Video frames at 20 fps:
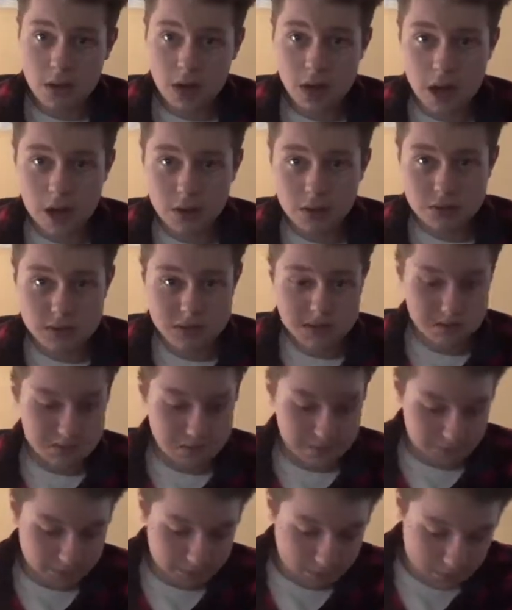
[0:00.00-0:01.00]
Allons-y.
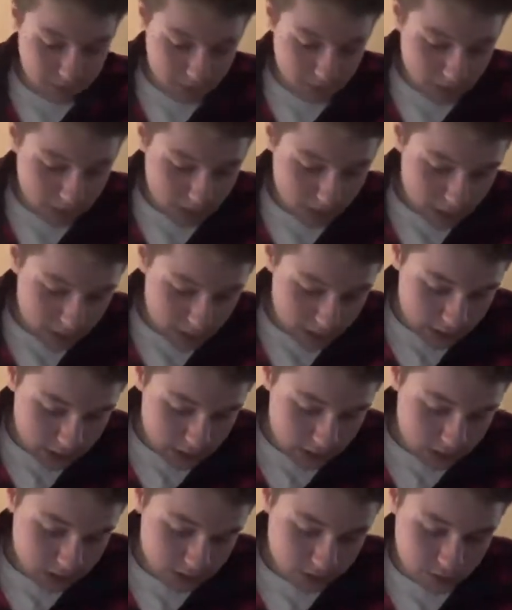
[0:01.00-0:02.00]

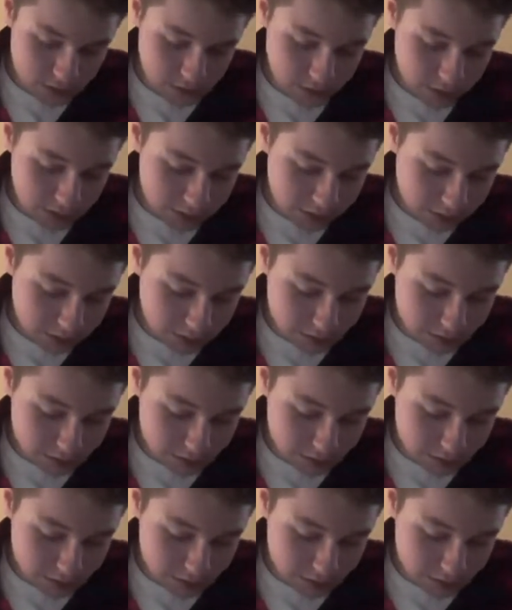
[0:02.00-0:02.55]
Alors, hop.